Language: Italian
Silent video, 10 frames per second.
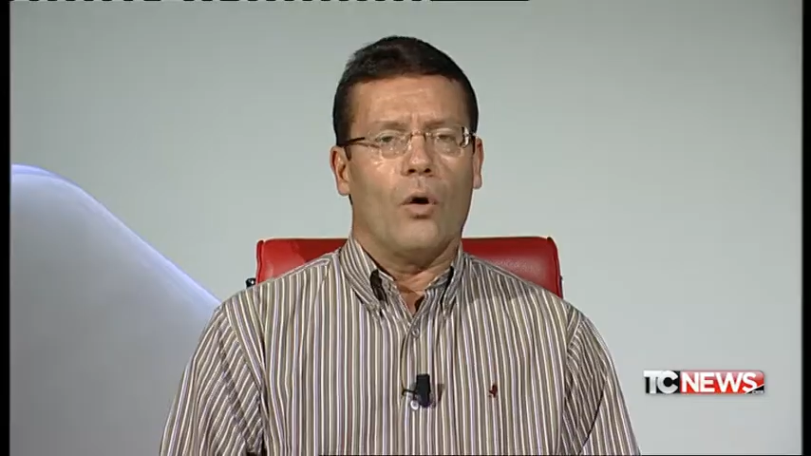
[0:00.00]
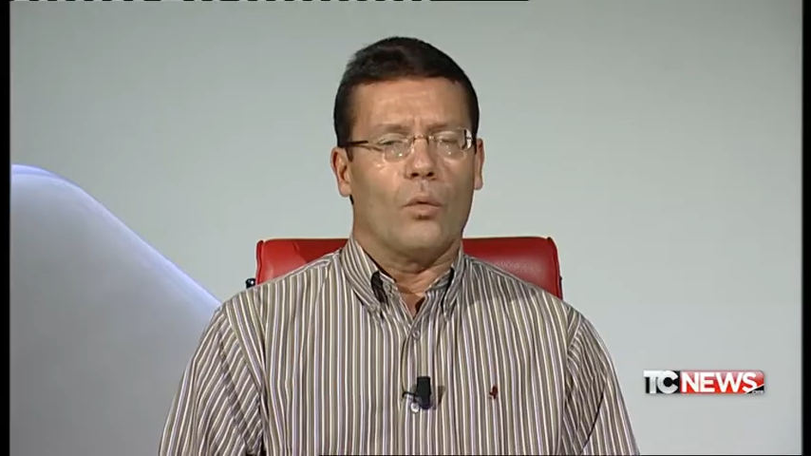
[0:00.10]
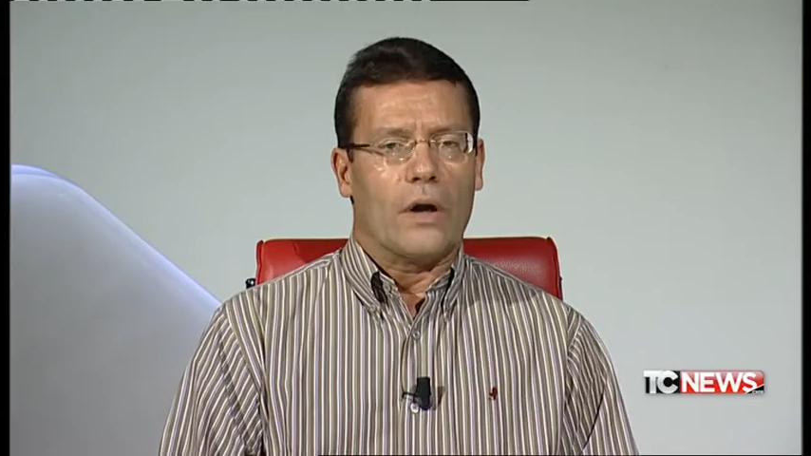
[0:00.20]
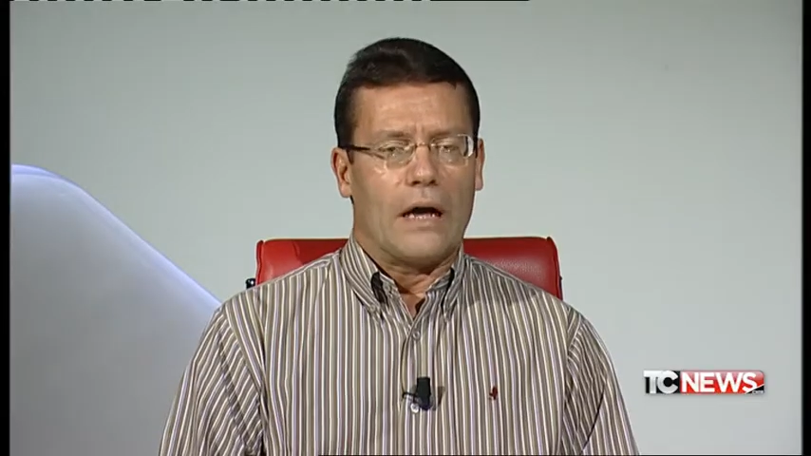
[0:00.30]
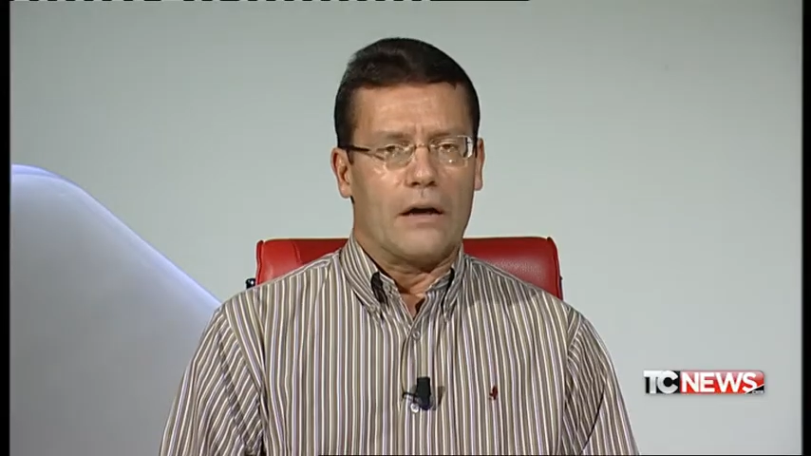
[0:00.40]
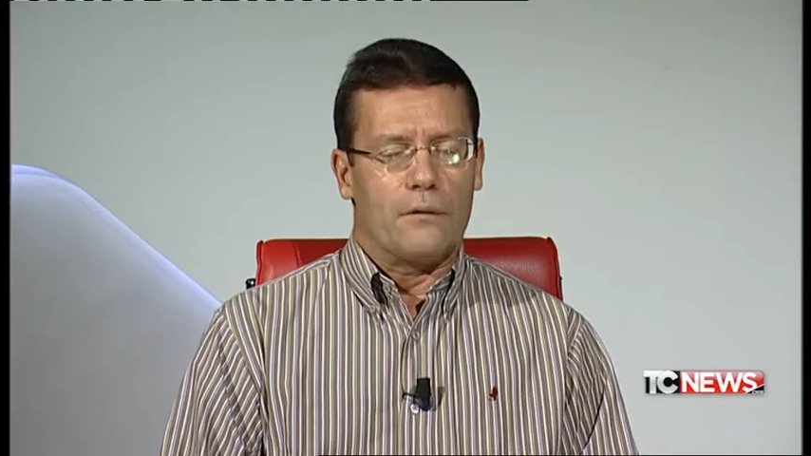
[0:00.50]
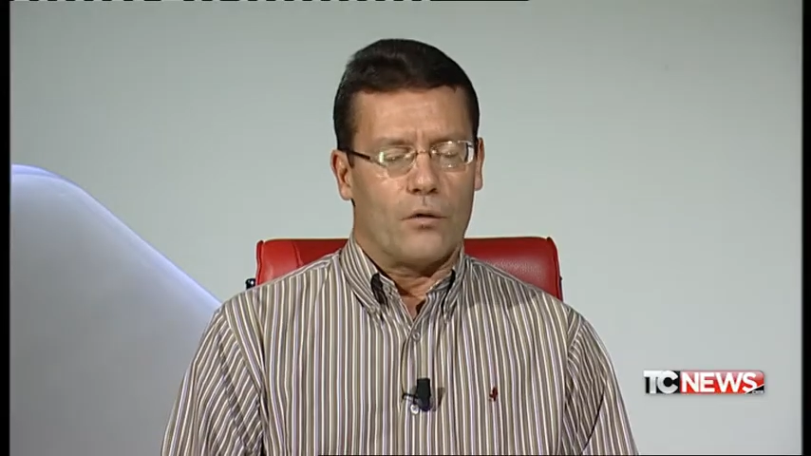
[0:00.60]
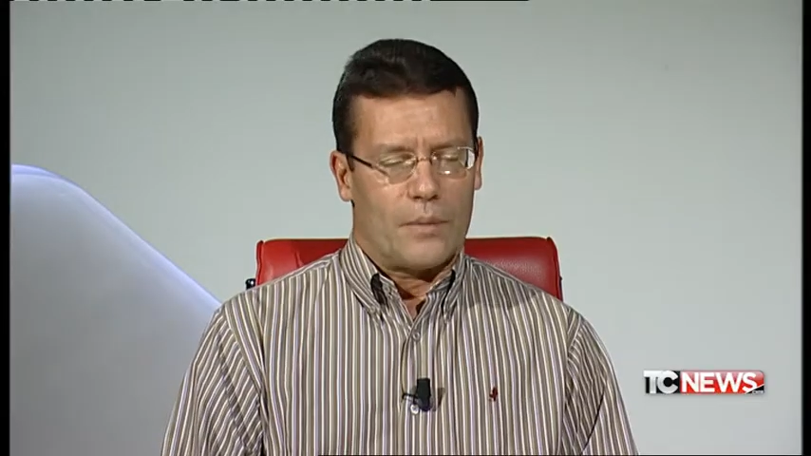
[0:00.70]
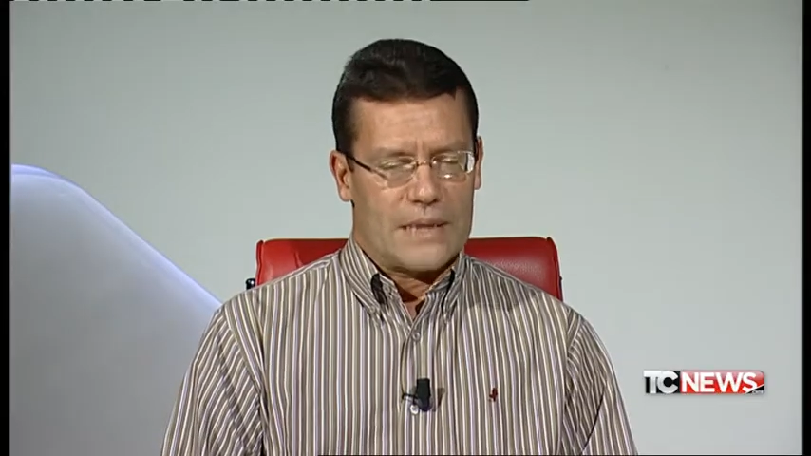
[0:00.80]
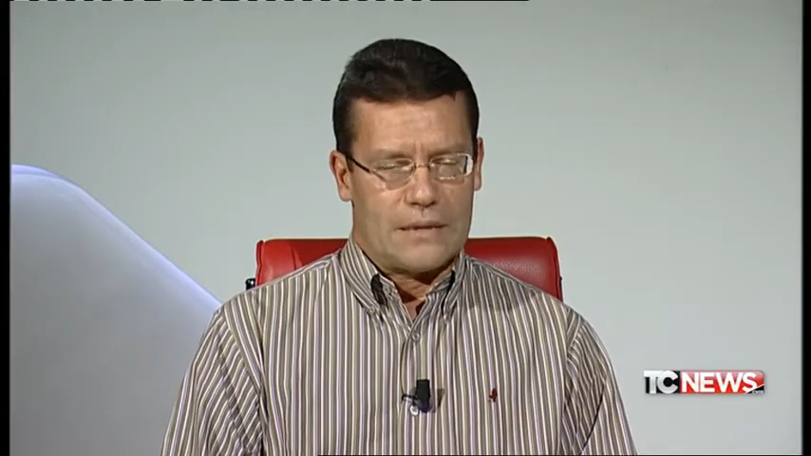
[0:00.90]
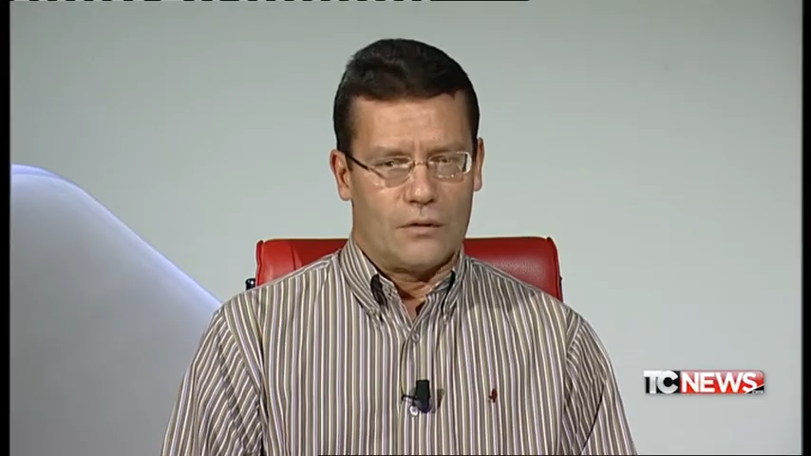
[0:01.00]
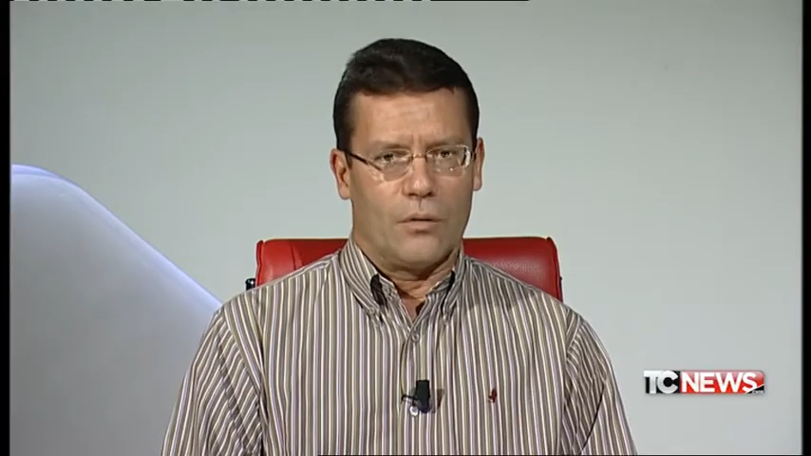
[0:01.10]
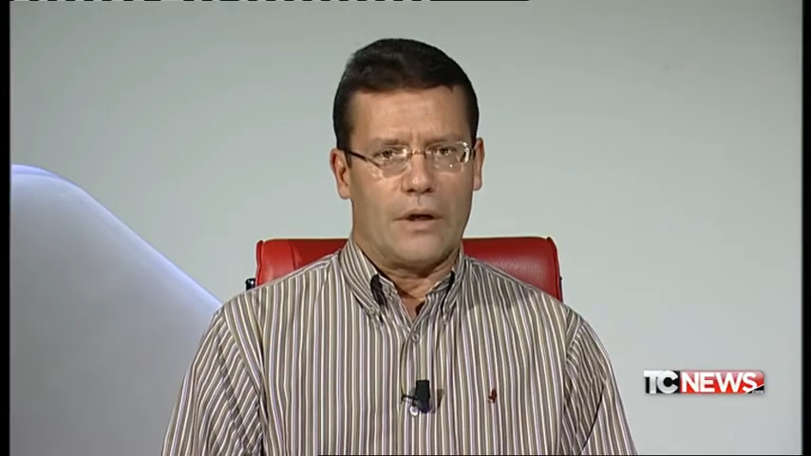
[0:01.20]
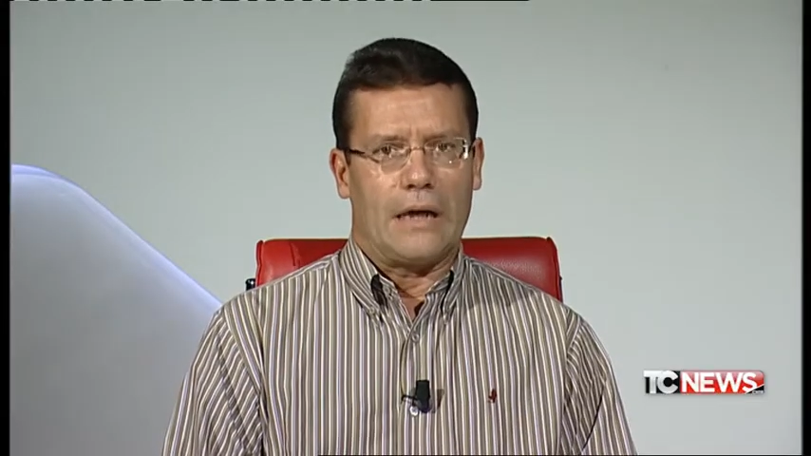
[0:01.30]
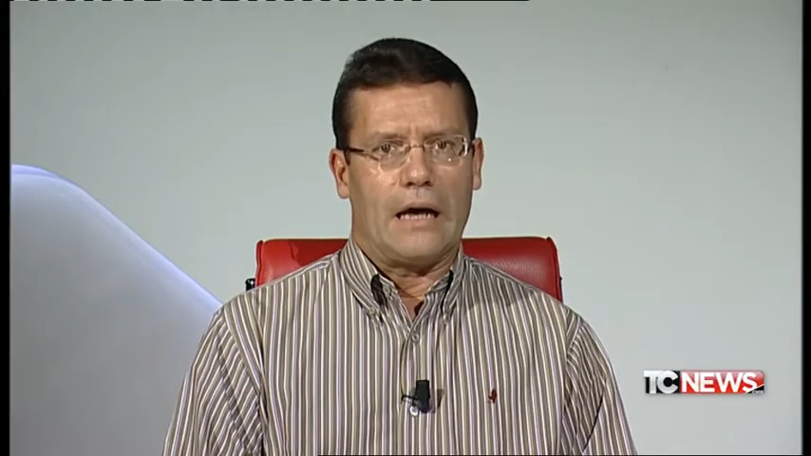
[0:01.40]
una
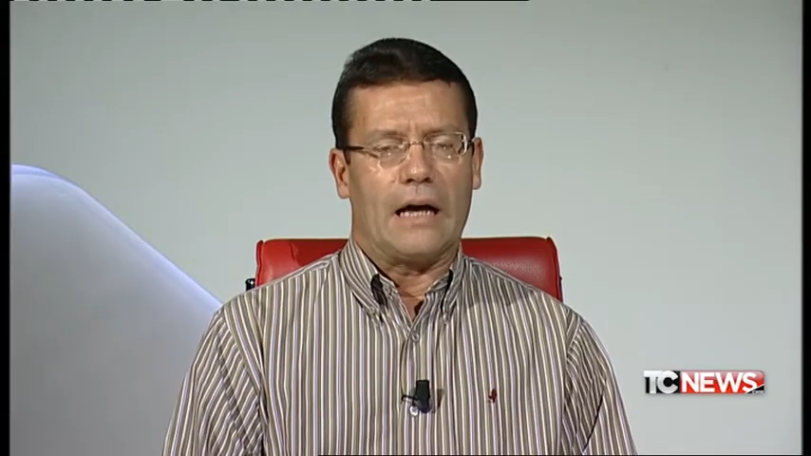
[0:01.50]
informazione